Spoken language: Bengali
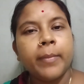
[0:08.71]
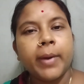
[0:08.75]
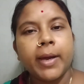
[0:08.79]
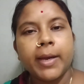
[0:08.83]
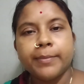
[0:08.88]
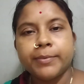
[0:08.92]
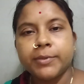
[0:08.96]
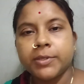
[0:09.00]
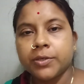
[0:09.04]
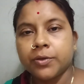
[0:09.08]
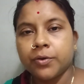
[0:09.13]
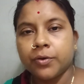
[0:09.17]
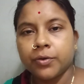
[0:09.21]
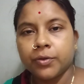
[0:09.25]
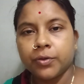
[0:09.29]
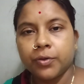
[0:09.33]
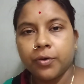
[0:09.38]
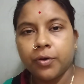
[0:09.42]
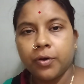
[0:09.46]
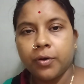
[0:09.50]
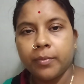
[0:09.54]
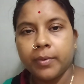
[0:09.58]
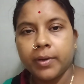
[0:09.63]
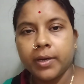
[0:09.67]
বায়োপসি
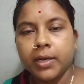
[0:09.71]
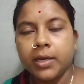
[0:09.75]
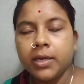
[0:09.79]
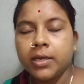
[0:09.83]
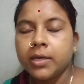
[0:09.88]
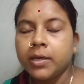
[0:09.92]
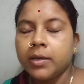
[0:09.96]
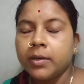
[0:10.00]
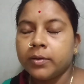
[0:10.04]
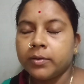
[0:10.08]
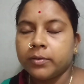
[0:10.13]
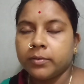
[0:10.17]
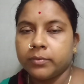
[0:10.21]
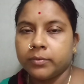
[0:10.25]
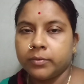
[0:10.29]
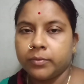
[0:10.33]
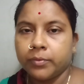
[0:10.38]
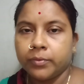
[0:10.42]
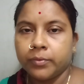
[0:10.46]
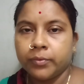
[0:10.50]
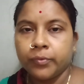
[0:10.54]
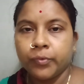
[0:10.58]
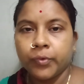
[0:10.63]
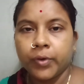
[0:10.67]
করতে হবে না তো
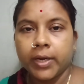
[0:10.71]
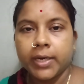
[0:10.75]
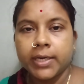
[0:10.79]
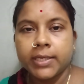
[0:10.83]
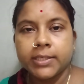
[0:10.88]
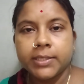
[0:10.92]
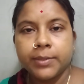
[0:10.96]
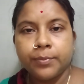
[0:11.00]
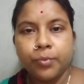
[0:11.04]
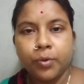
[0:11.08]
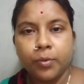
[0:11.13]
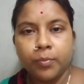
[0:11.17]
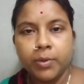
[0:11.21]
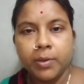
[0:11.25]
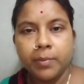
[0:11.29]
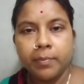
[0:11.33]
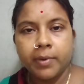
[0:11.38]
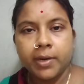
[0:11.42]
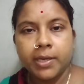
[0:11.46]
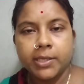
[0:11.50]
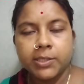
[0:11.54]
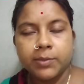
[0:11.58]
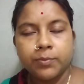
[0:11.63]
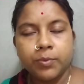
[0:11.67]
ওখানে যে
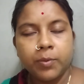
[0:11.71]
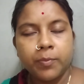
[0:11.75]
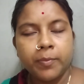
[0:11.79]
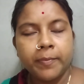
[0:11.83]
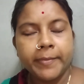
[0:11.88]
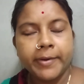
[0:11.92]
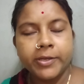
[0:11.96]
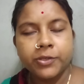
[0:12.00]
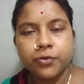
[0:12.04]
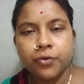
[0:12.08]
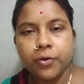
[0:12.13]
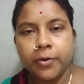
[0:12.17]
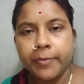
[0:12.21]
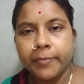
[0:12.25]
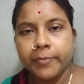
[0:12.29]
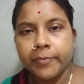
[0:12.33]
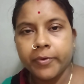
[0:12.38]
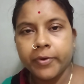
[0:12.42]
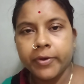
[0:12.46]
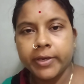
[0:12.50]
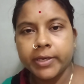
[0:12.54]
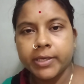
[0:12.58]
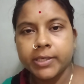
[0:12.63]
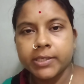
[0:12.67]
প্রবলেমটা আছে প্রবলেমটা
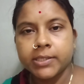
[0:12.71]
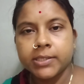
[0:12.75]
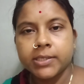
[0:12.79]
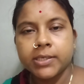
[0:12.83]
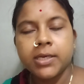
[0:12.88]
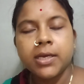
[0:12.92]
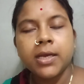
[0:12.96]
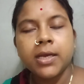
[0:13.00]
সলভ হয়ে গেছে